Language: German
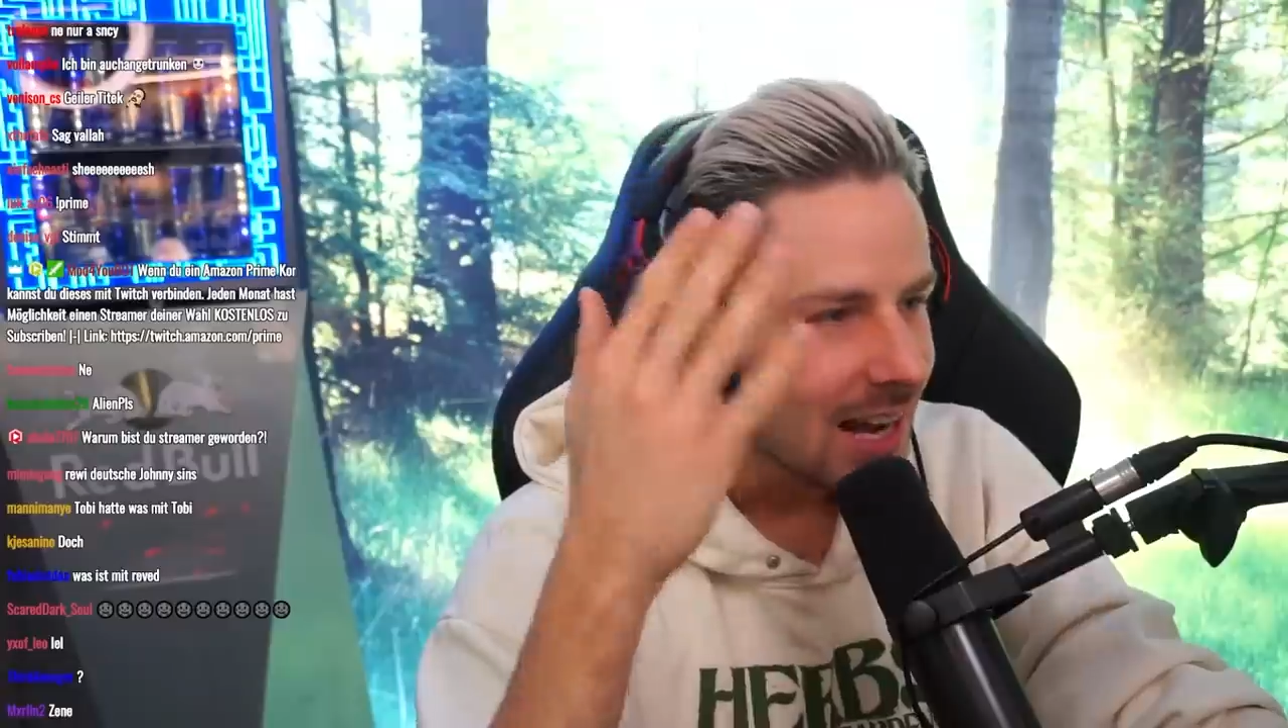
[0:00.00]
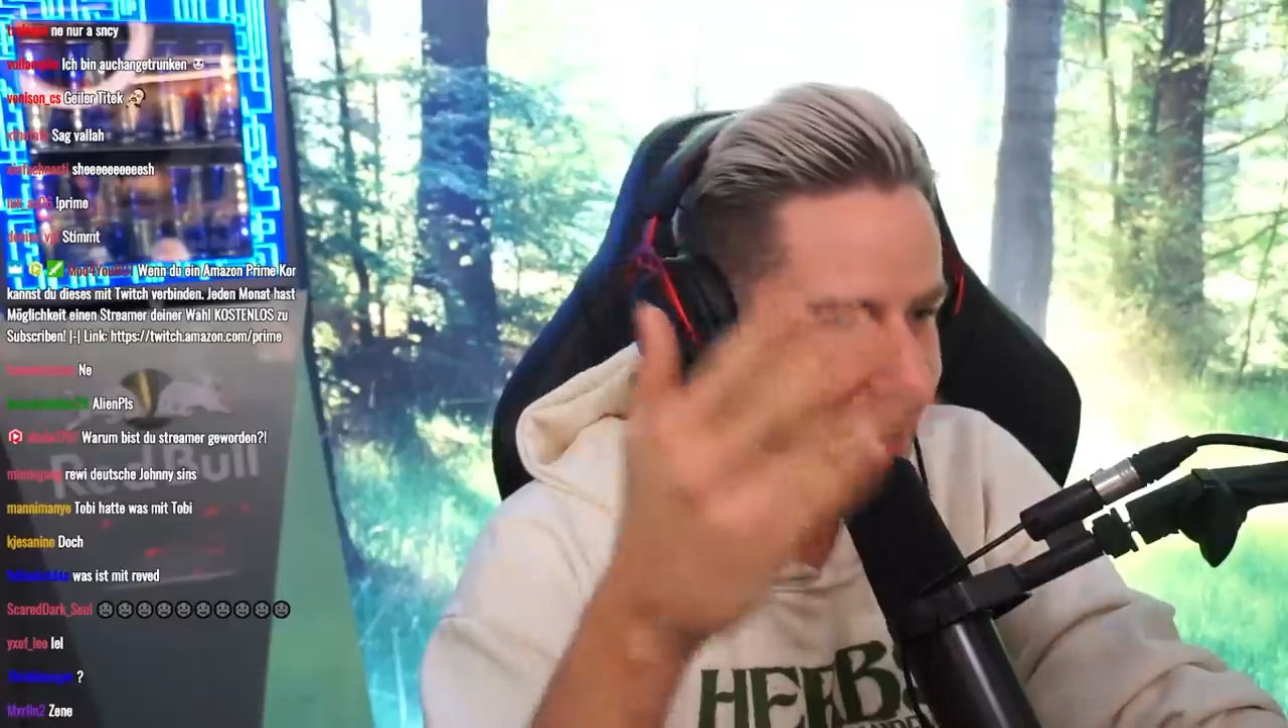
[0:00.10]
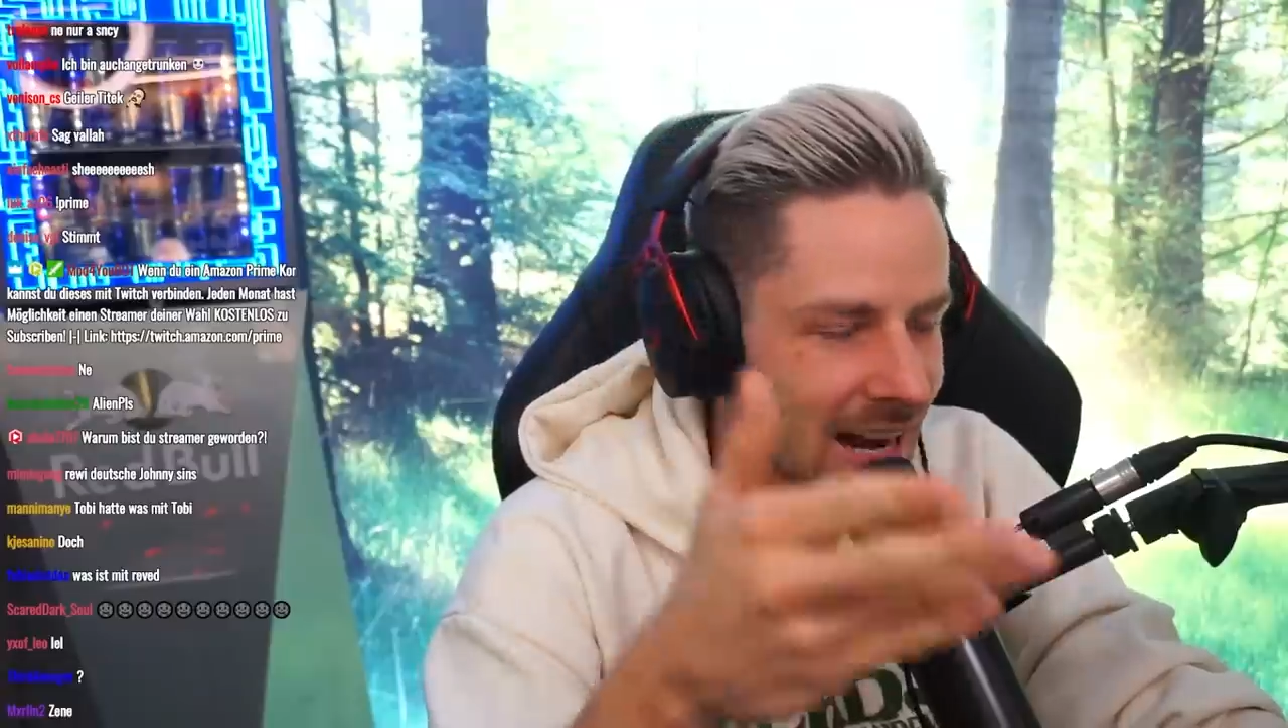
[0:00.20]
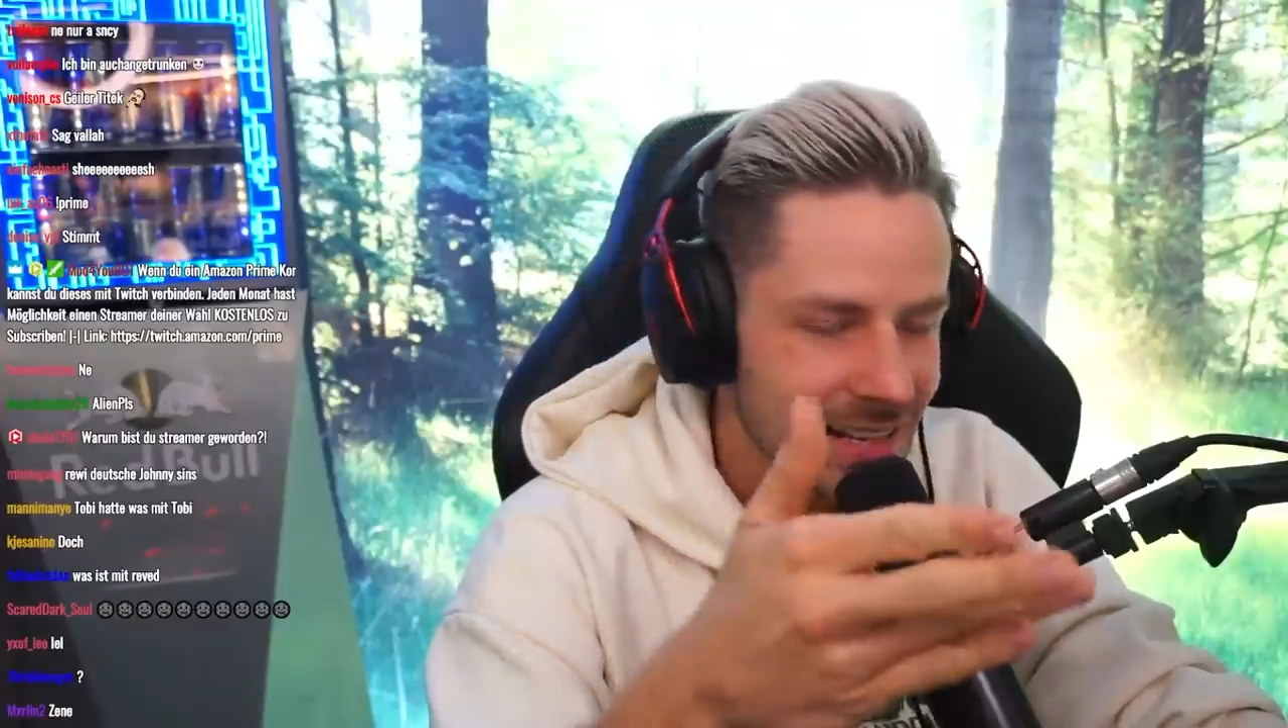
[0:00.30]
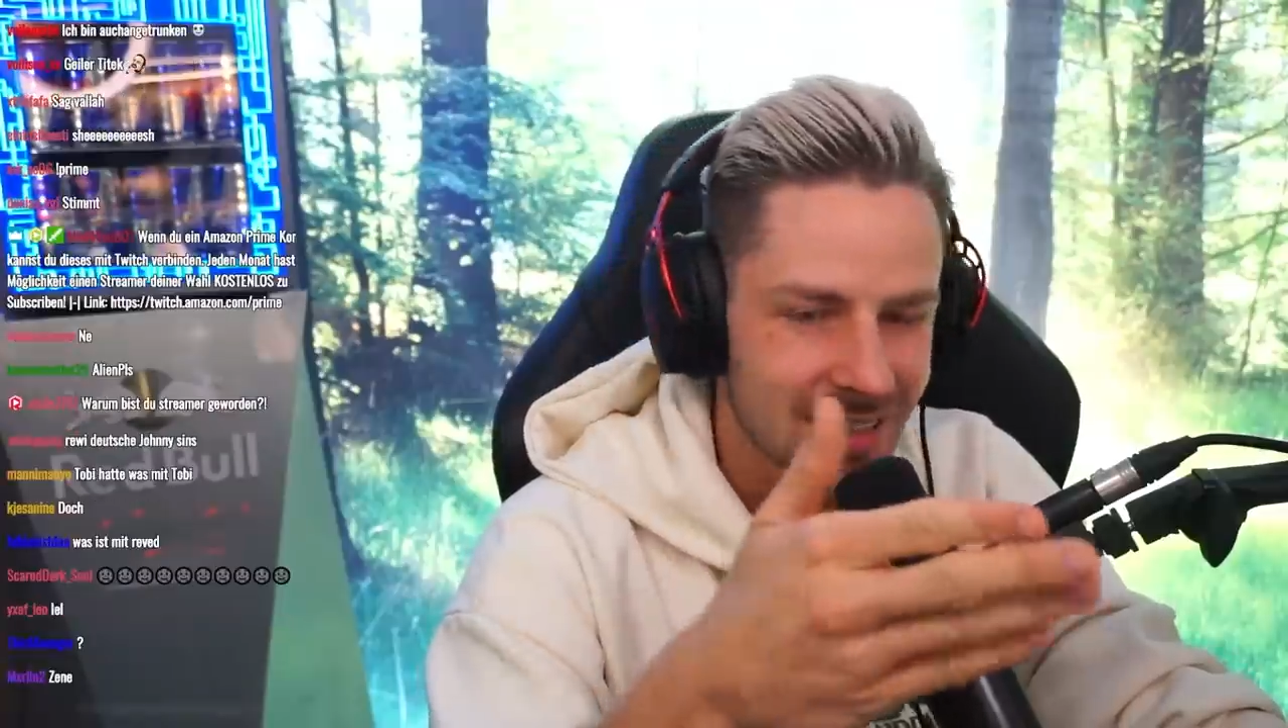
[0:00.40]

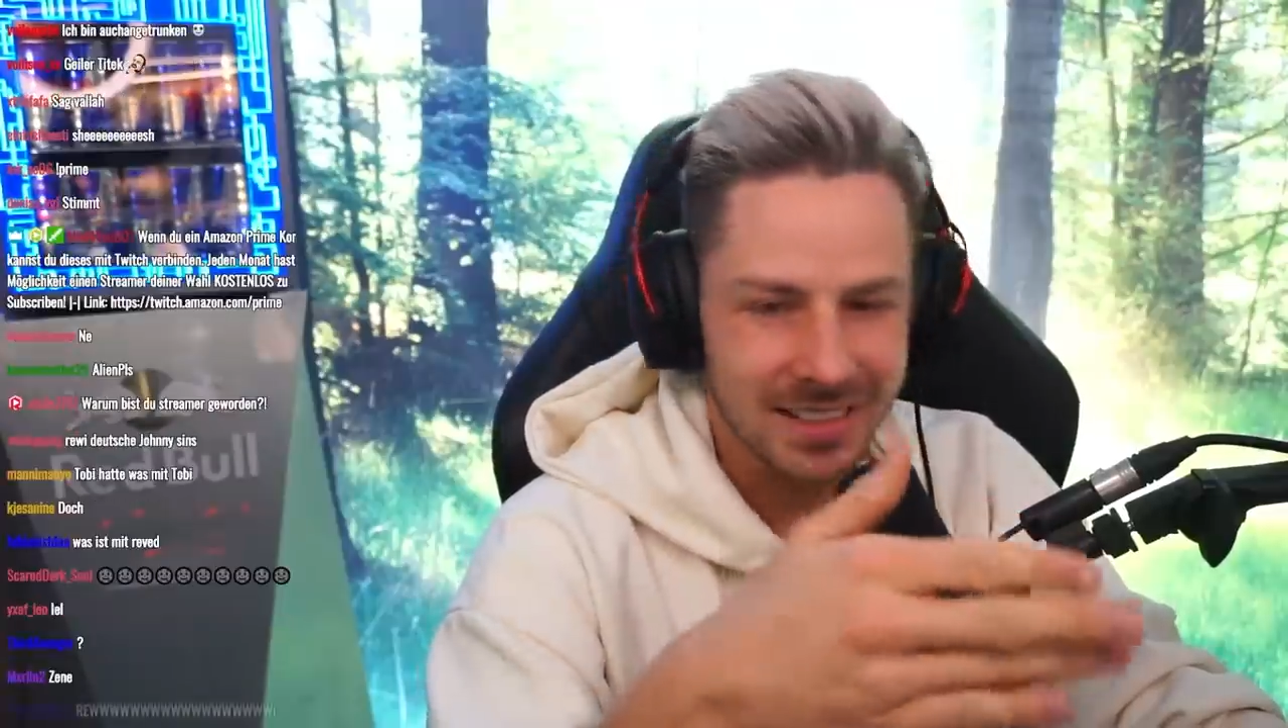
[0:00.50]
einer